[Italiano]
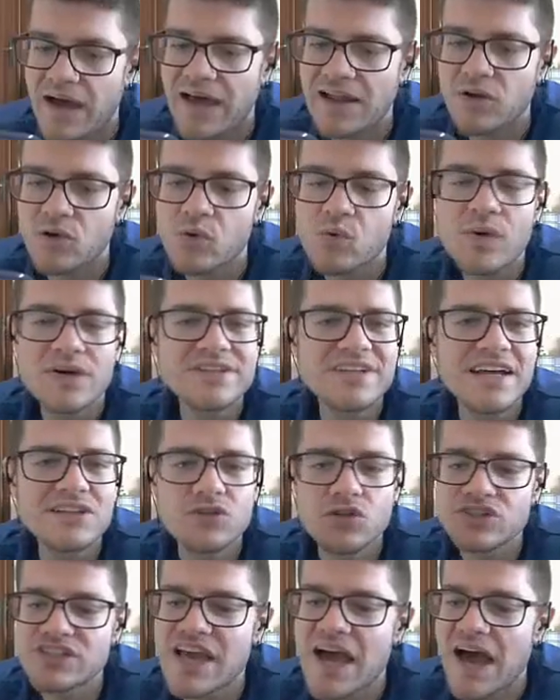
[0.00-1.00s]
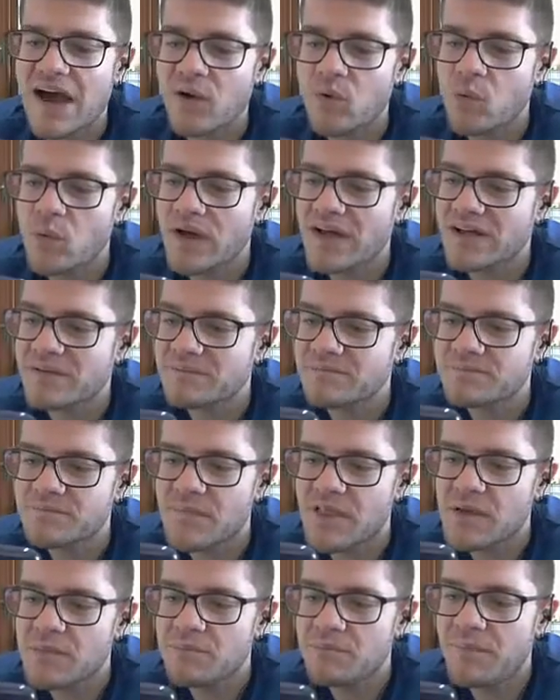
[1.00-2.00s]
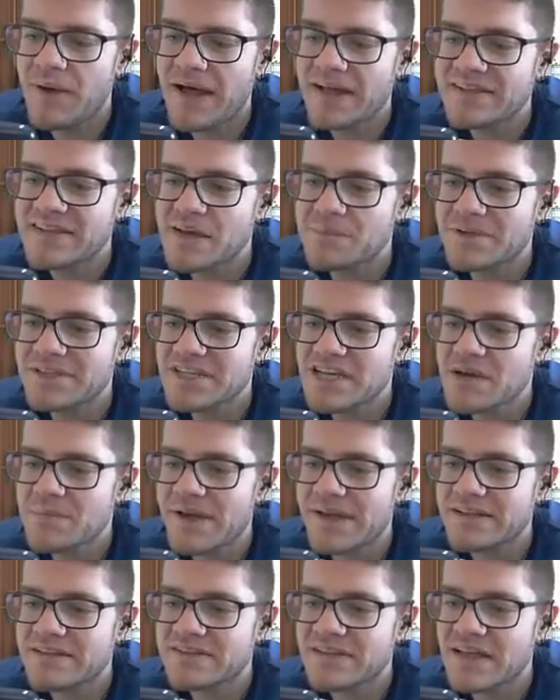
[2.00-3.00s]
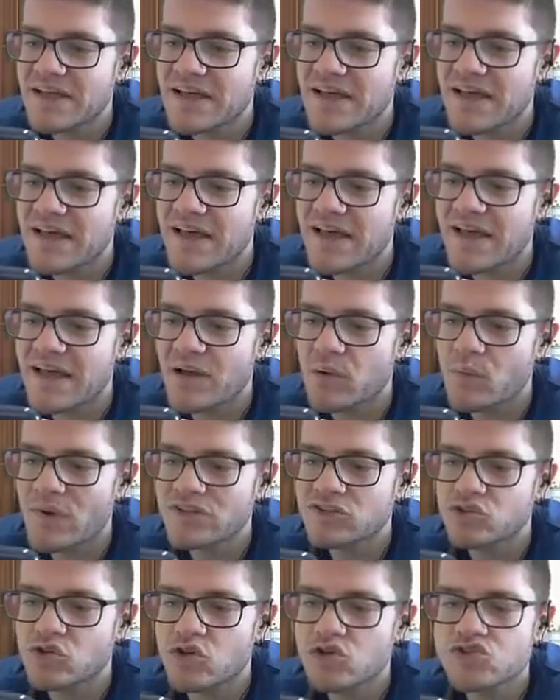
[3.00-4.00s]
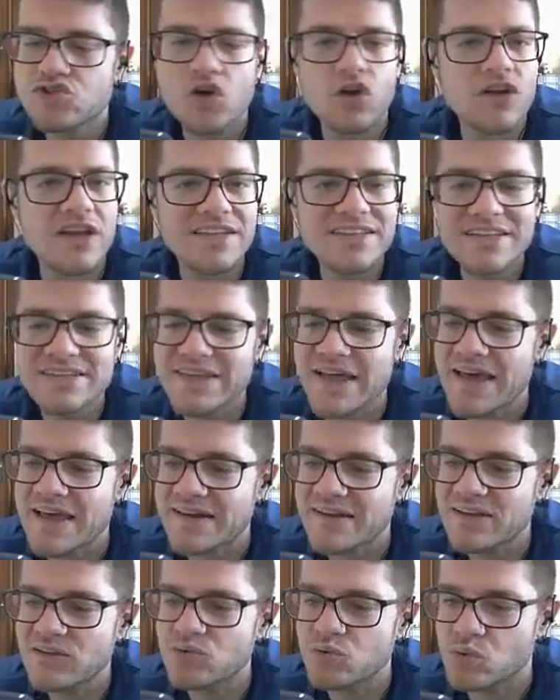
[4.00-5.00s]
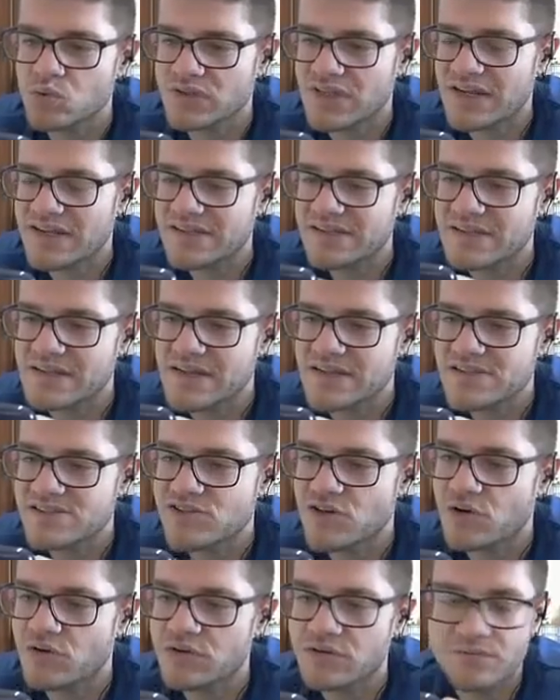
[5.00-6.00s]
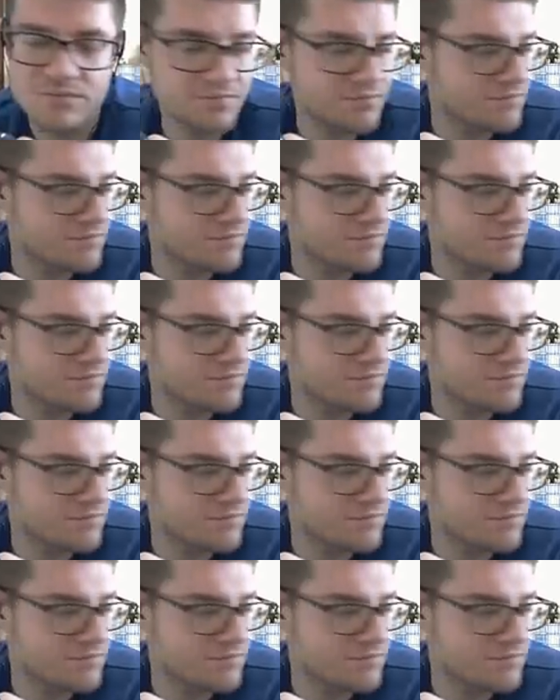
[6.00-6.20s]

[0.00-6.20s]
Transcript: Allora, un quadrato di acqua bagna praticamente quattro zolle di terra in tutte le direzioni.